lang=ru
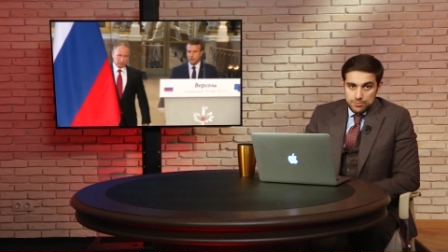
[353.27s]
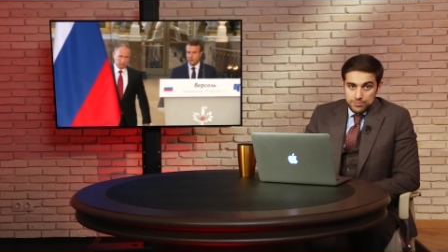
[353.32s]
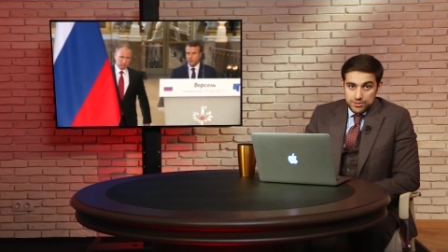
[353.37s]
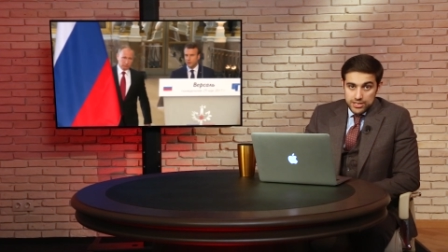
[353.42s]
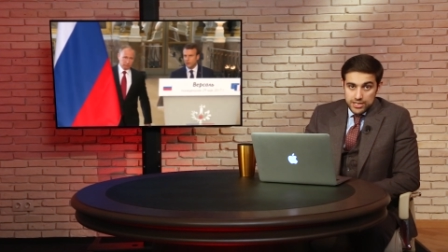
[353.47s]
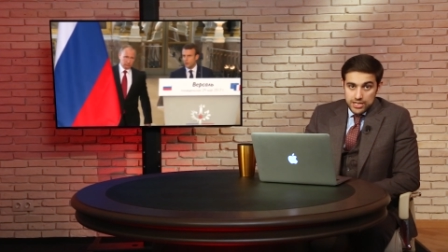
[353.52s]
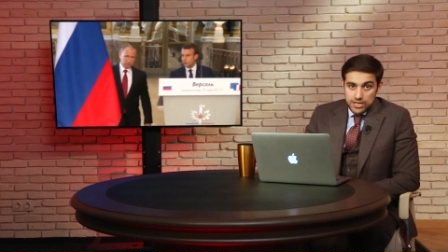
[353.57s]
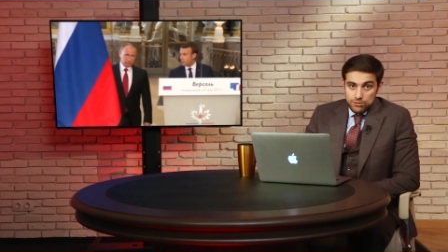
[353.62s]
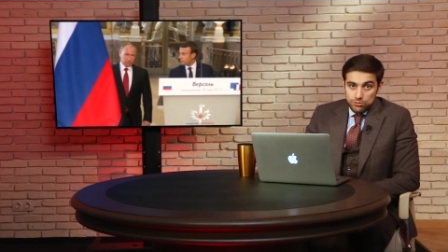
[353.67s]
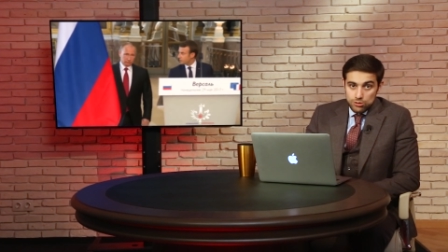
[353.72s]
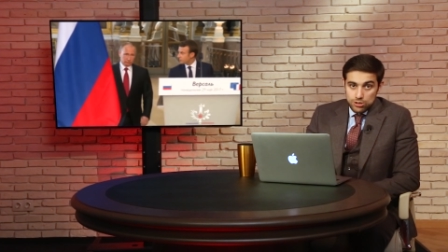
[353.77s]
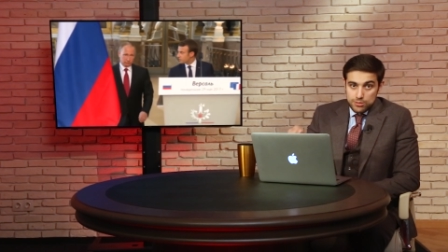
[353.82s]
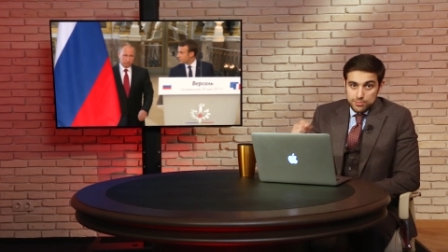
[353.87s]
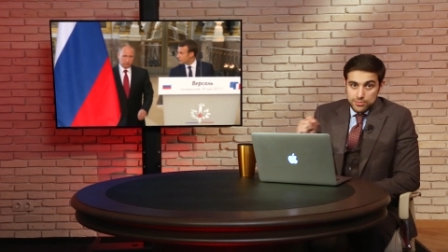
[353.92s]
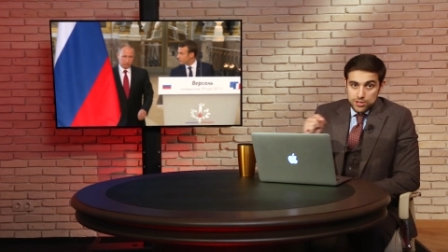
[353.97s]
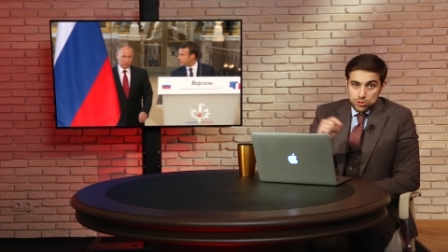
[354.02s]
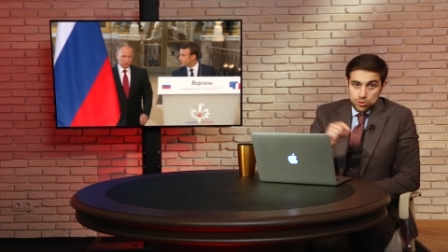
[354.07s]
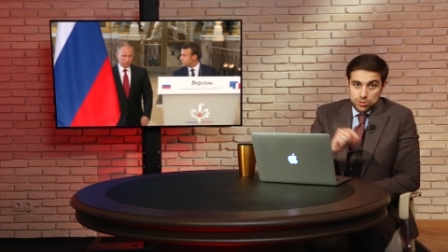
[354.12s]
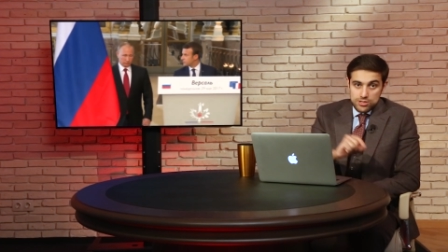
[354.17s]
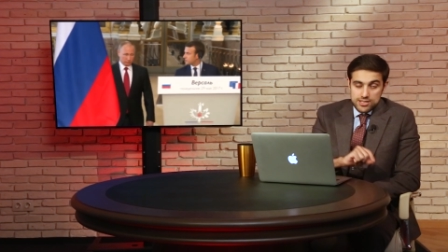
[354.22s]
переговоры
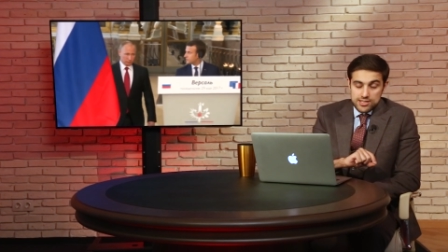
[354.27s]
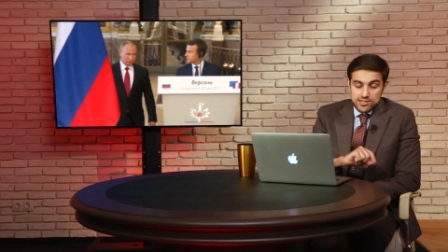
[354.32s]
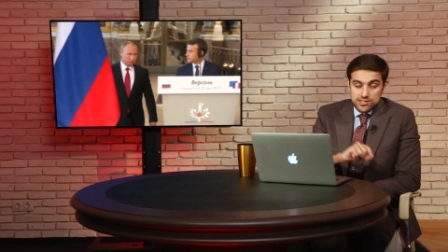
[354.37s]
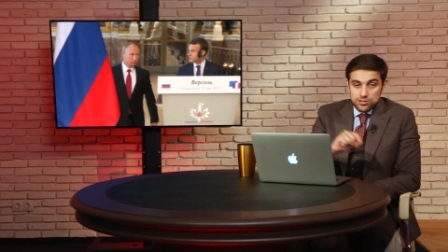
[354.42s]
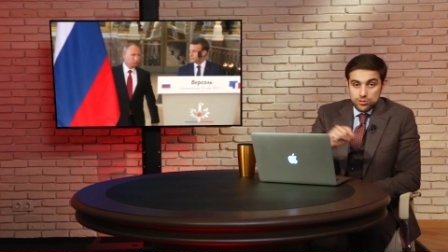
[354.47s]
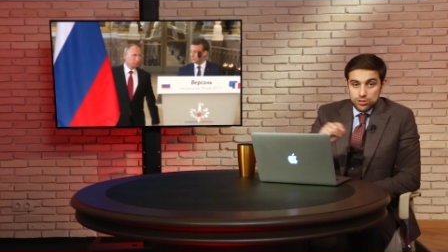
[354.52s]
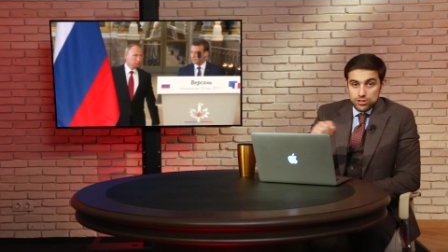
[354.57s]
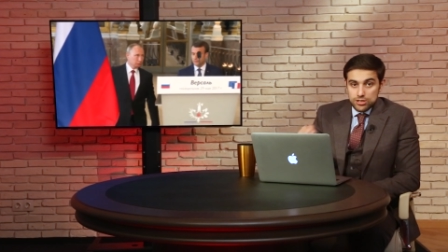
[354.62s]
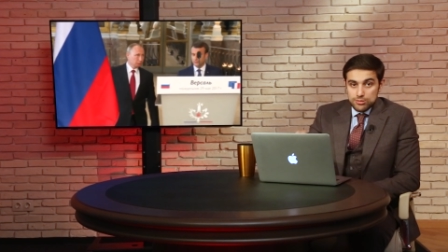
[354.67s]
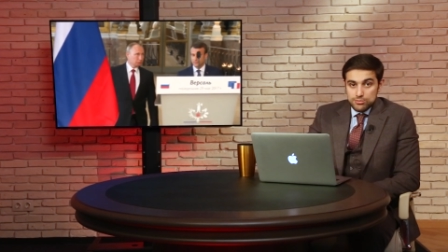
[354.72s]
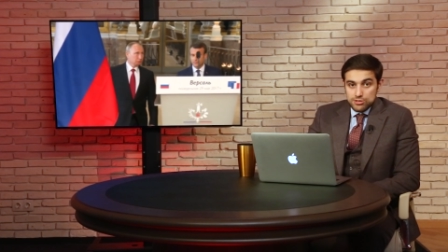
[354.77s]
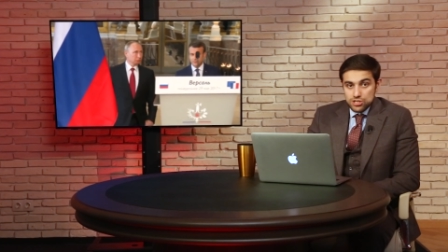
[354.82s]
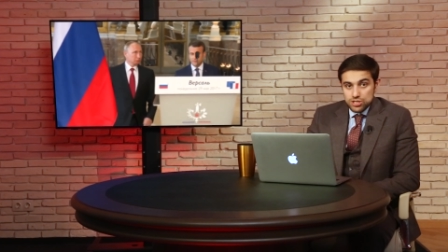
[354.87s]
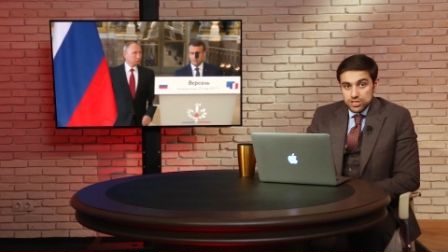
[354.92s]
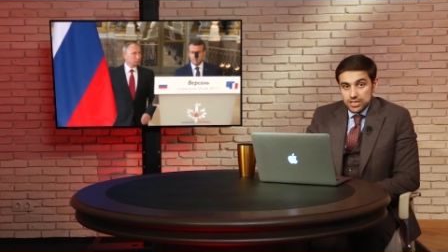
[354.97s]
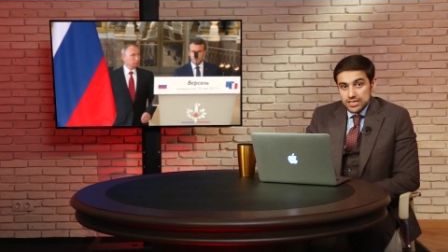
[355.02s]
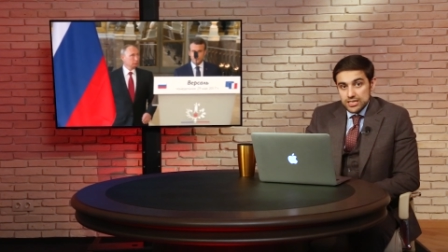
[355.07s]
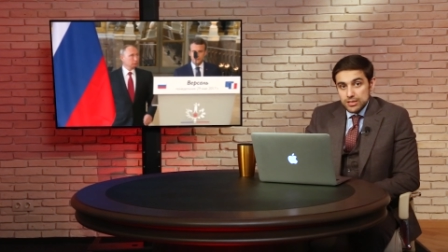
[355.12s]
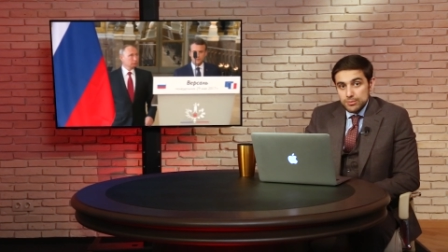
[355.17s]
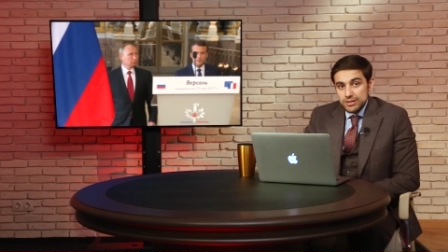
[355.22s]
между Соединенными
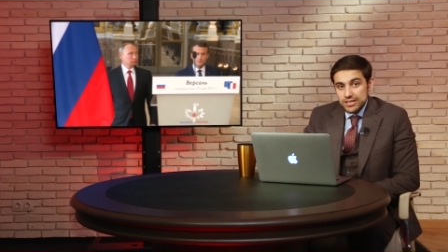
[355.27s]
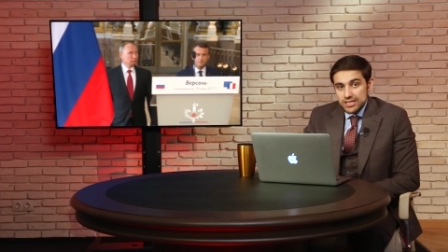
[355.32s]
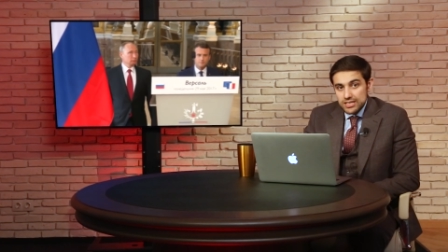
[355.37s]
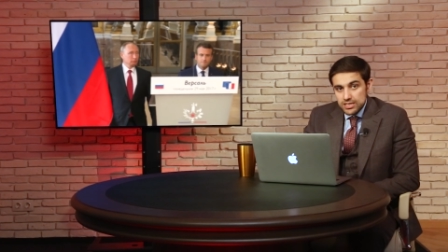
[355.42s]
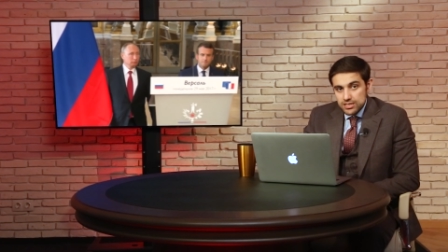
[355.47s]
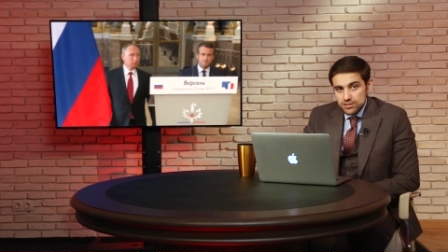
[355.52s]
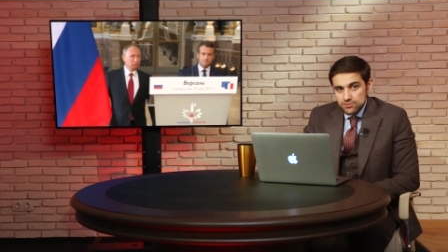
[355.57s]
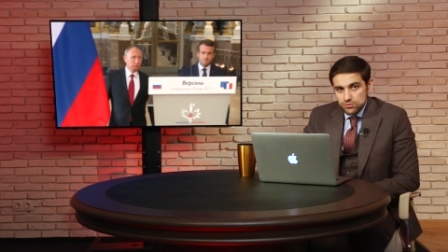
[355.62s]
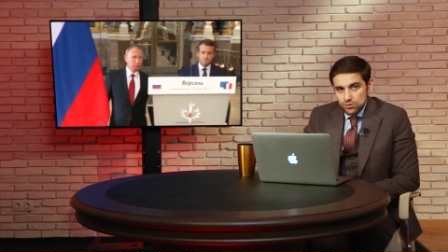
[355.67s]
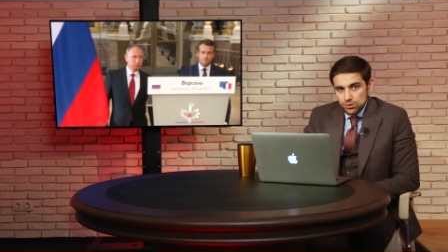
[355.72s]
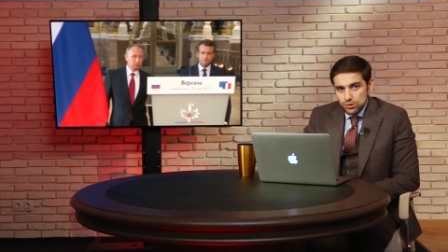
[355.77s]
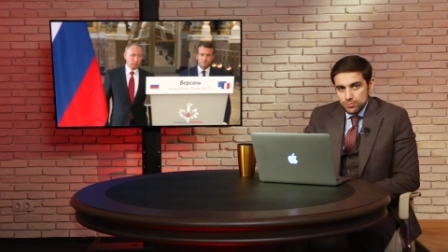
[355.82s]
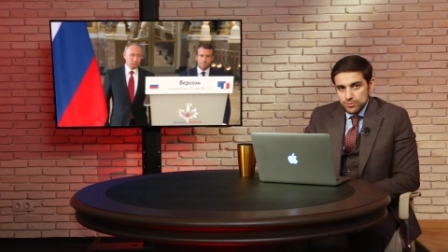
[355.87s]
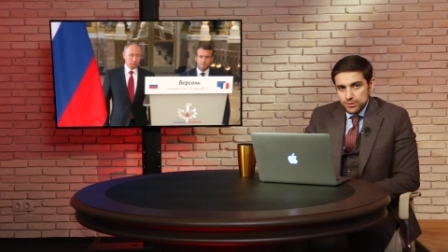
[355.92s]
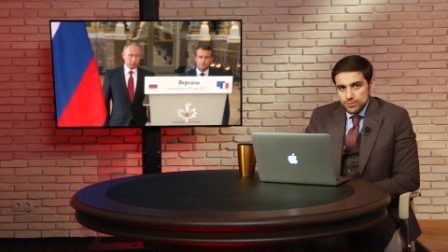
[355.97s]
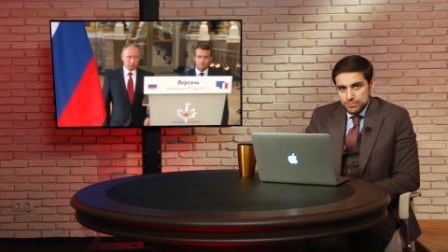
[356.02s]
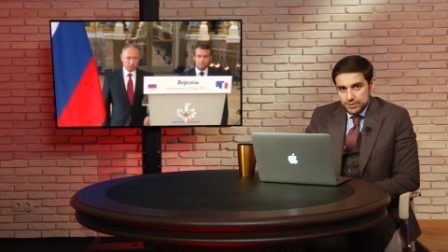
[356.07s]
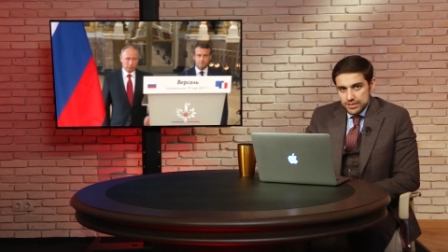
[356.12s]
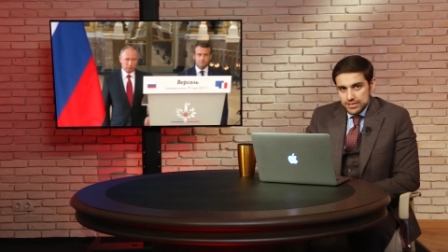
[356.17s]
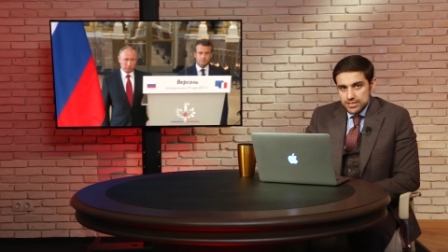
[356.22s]
Штатами и
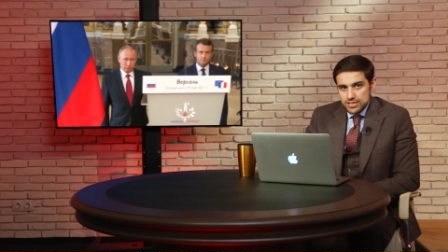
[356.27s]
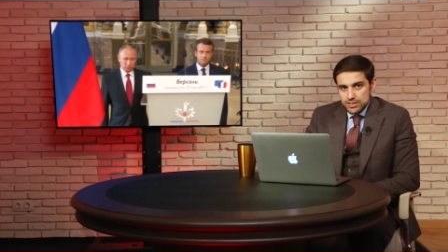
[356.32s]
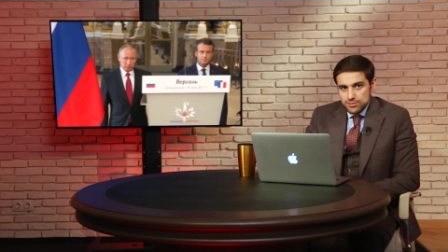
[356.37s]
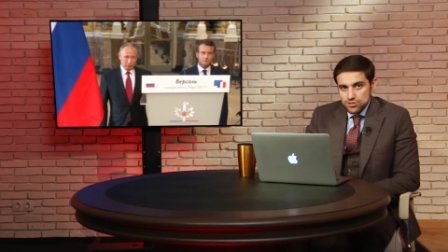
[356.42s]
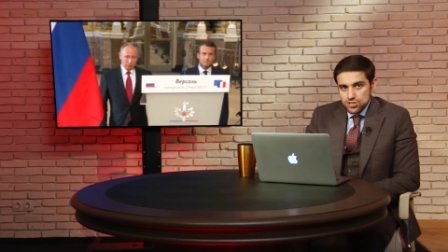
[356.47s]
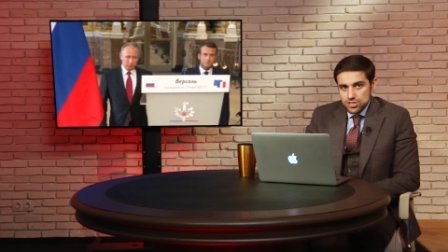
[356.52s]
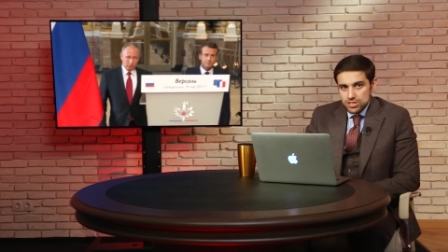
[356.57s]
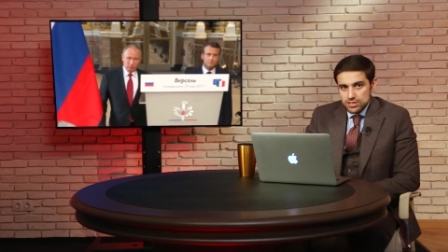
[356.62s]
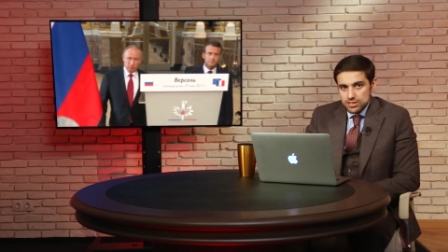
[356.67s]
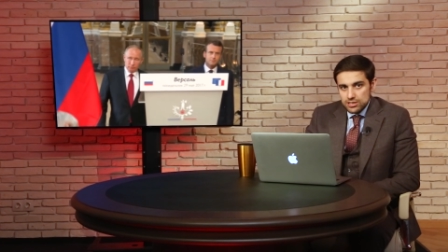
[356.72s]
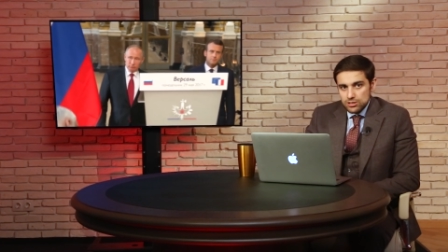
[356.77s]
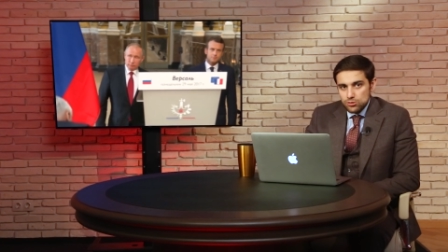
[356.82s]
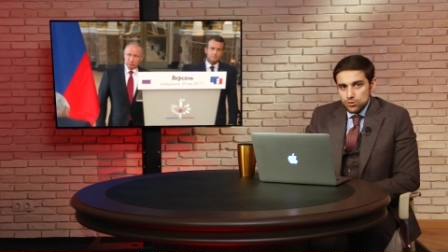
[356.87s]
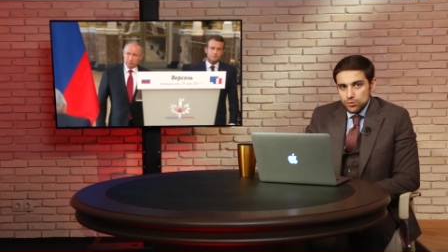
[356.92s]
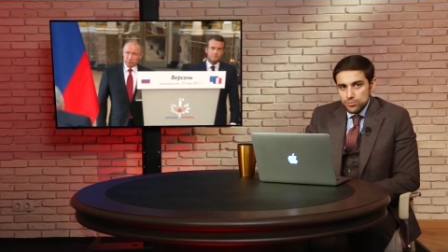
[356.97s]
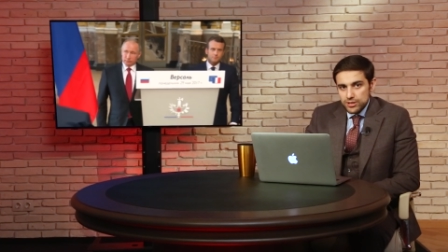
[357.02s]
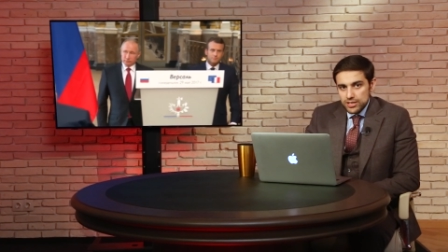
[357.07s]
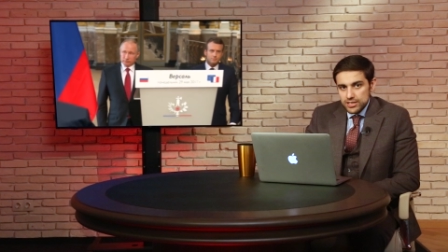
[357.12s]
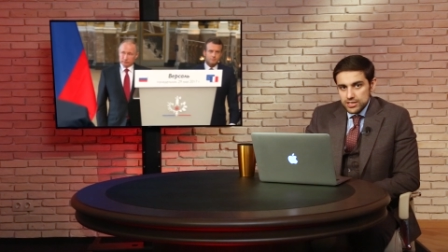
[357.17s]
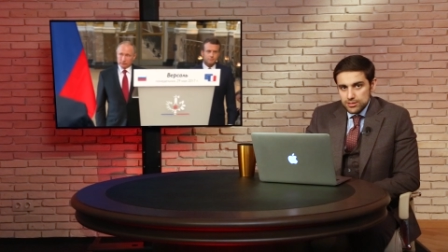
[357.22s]
Европой по тем же
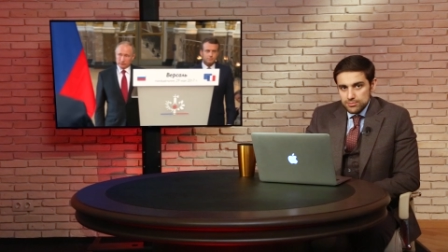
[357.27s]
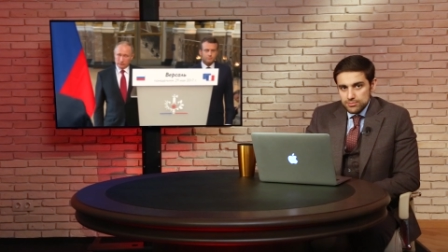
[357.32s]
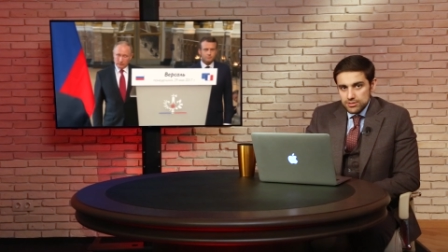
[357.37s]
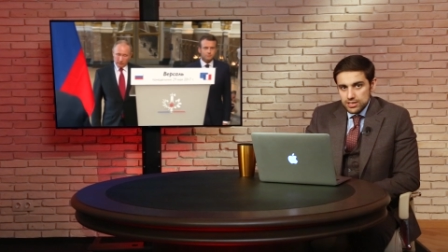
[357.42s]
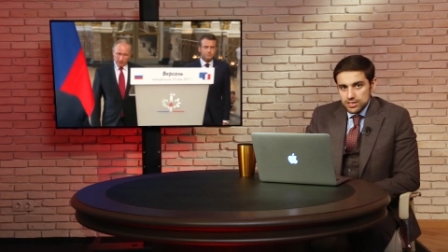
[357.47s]
документам,